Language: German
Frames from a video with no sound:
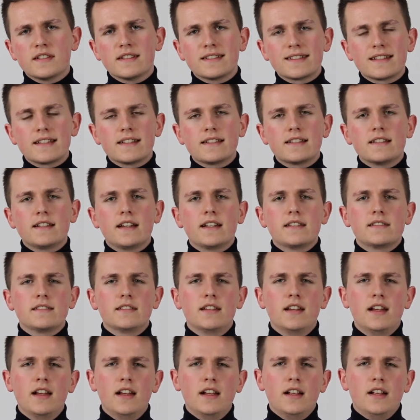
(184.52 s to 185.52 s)
Interesse
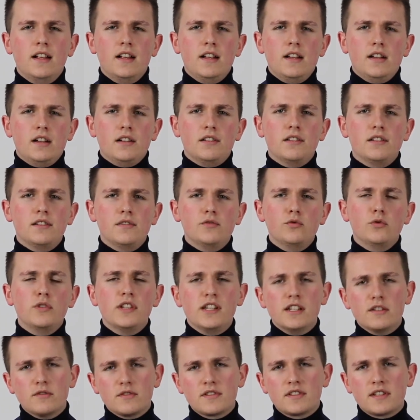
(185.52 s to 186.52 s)
hatte, äh, nur die
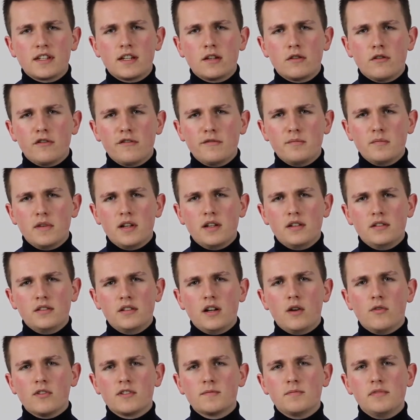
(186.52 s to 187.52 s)

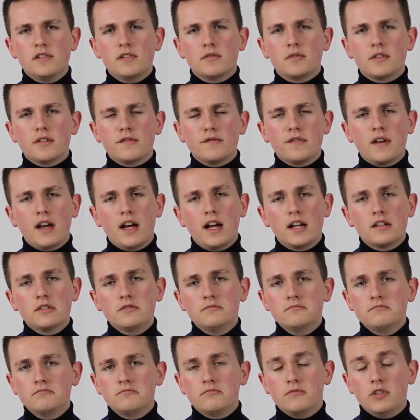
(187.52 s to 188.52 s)
Industriekaufmann-Ausbildung in
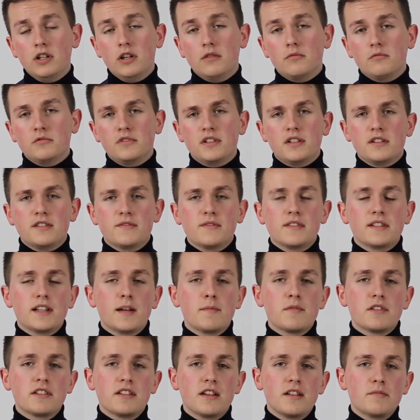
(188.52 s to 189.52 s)
Frage. Ja, und deswegen
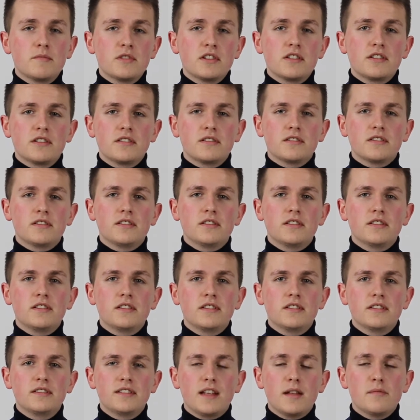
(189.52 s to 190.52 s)
habe ich da mich äh,
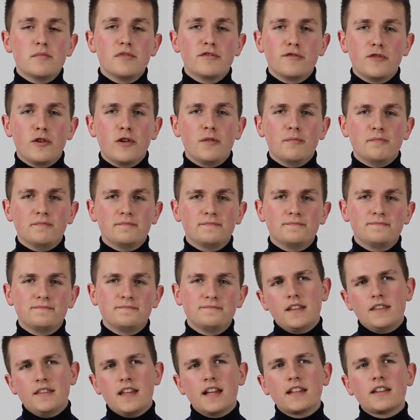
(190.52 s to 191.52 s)
dann beworben.
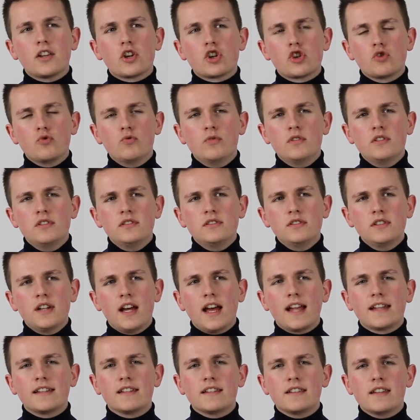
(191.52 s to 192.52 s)
Nach der Schule
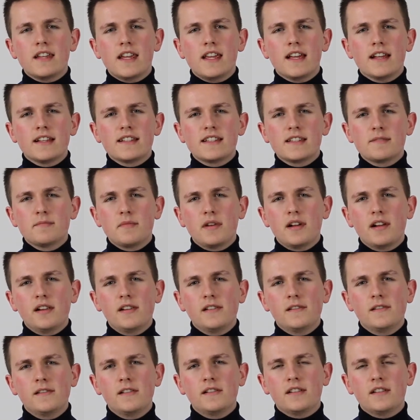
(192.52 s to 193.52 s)
hatte ich erstmal